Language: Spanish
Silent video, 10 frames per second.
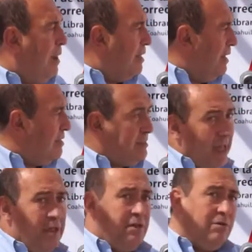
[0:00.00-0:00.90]
va del
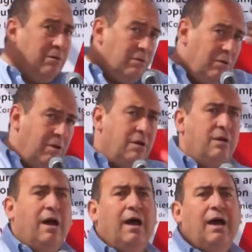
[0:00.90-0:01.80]
estadio
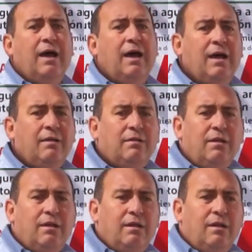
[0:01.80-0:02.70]
a
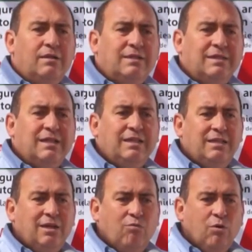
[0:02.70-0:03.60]
las
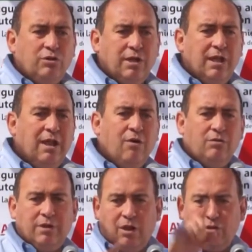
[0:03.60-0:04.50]
casetas de cuota de la,
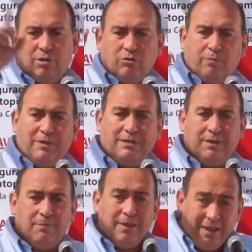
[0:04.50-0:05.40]
otra
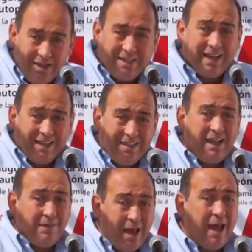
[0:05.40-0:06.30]
autopista. Esta
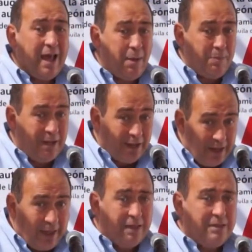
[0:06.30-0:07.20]
carretera va a Piedras
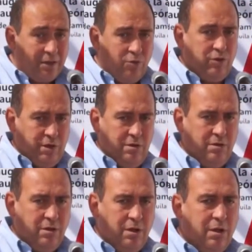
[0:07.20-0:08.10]
Negras y a O
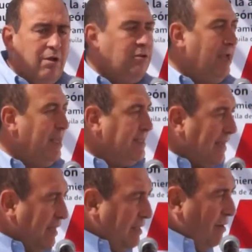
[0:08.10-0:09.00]
esta
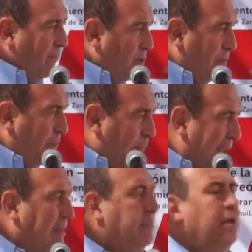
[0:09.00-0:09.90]
carretera forma
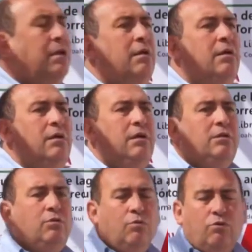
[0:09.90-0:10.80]
parte
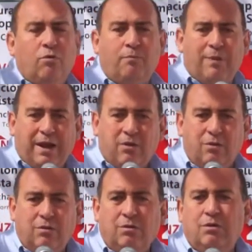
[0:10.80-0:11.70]
de un
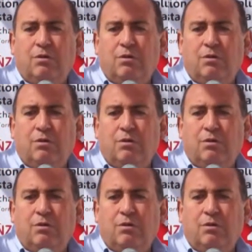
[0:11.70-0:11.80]
complejo